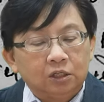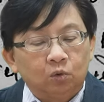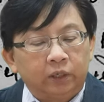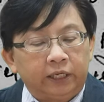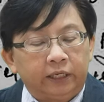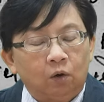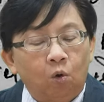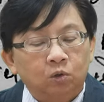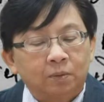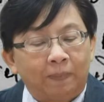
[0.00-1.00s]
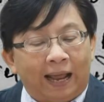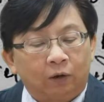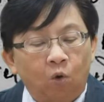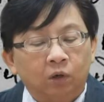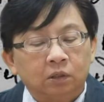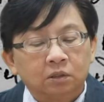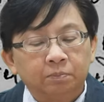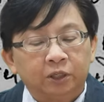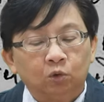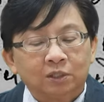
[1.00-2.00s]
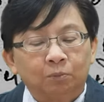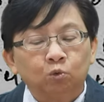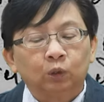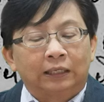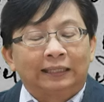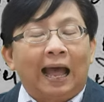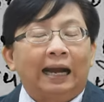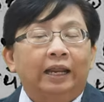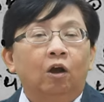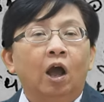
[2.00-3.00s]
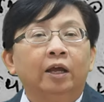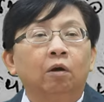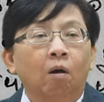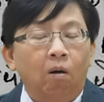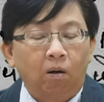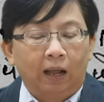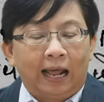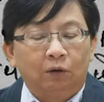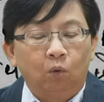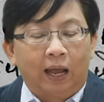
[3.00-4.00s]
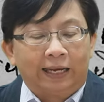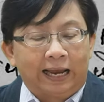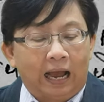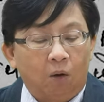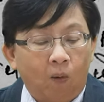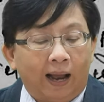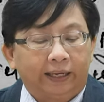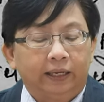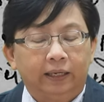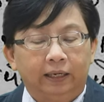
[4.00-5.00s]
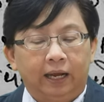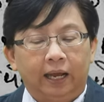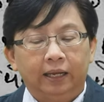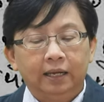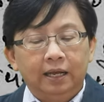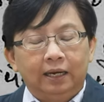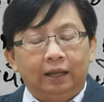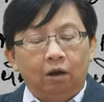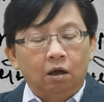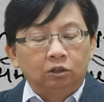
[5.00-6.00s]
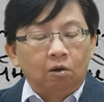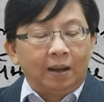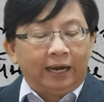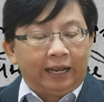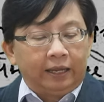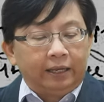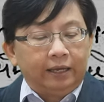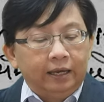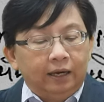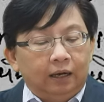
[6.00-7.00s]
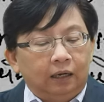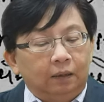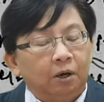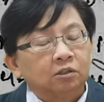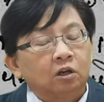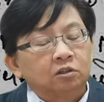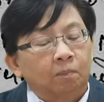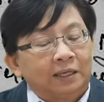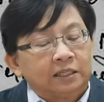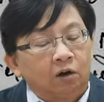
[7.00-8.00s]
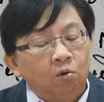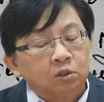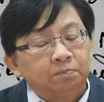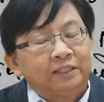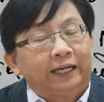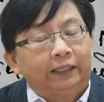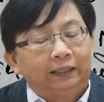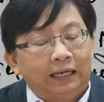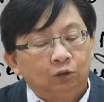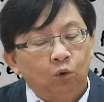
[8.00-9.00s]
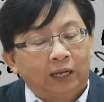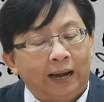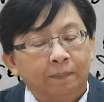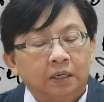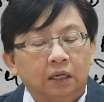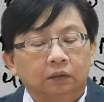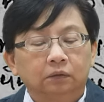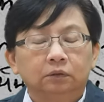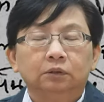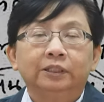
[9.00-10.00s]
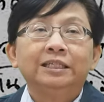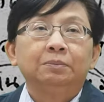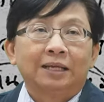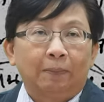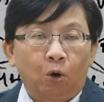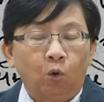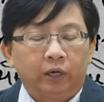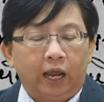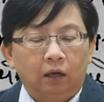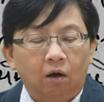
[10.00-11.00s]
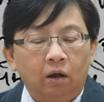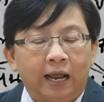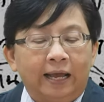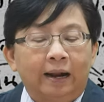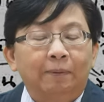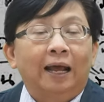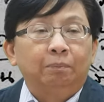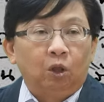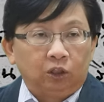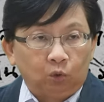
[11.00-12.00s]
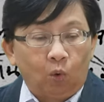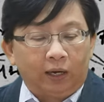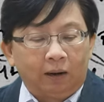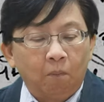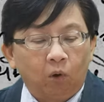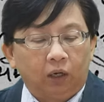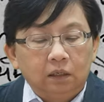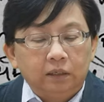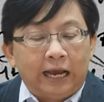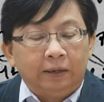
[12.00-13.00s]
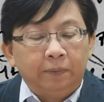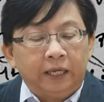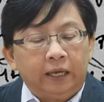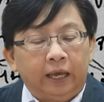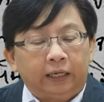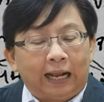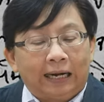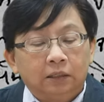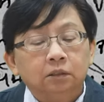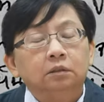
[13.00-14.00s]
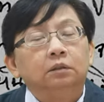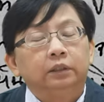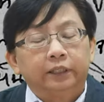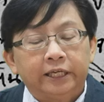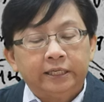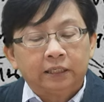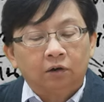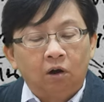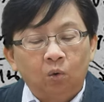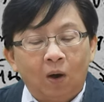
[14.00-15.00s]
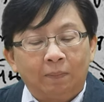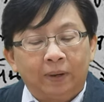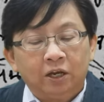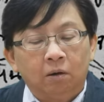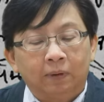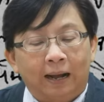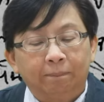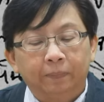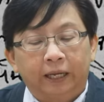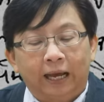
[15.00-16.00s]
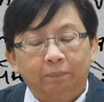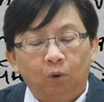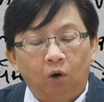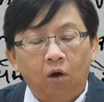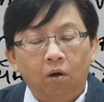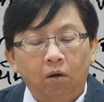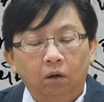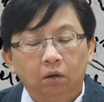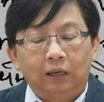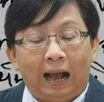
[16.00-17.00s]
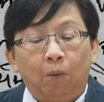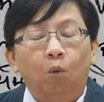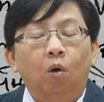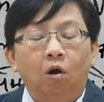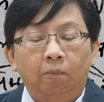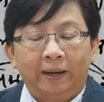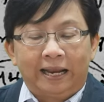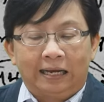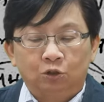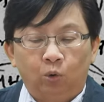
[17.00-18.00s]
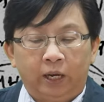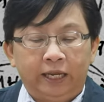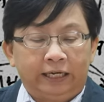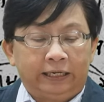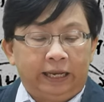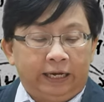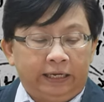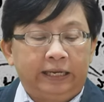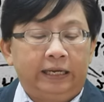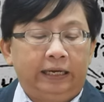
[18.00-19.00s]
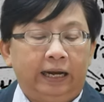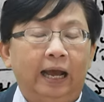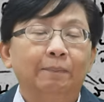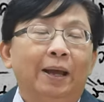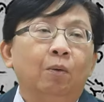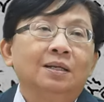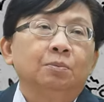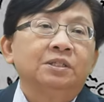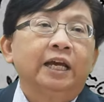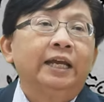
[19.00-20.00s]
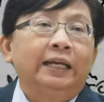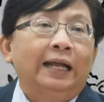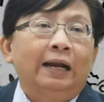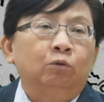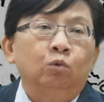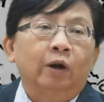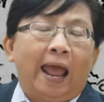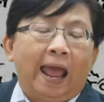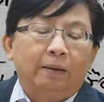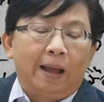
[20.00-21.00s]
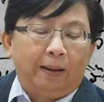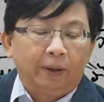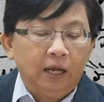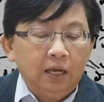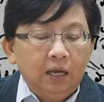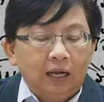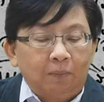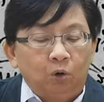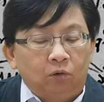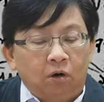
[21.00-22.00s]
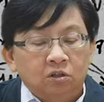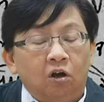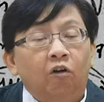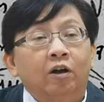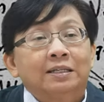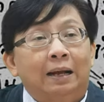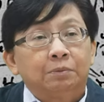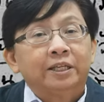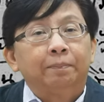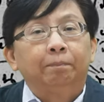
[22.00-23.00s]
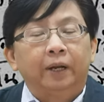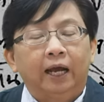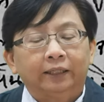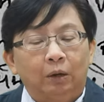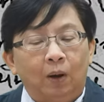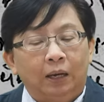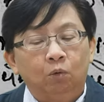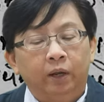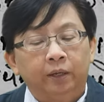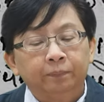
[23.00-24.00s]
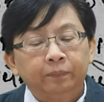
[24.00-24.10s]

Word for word: ส่วนอีกหกสิบแปดคนซึ่งมีโทษจำคุกต่างๆเนี่ยก็ให้รอการลงอาญาเอาไว้นะคะแล้วก็ต่อมาในพ.ศ. สองพันสี่ร้อยหกสิบเจ็ดนักโทษการเมืองยี่สิบสามคนเนี่ยก็ได้รับการปล่อยตัวทั้งหมด ยังมีเหตุการณ์อื่นที่สะท้อนความไม่ยอมรับในการปกครองเก่าของปัญญาชนให้เห็นอีกนะคะแม้ว่าจะไม่ใช่เหตุการณ์รุนแรงแบบกบฏรศ.หนึ่งร้อยสามสิบนะคะแต่ว่าด้วย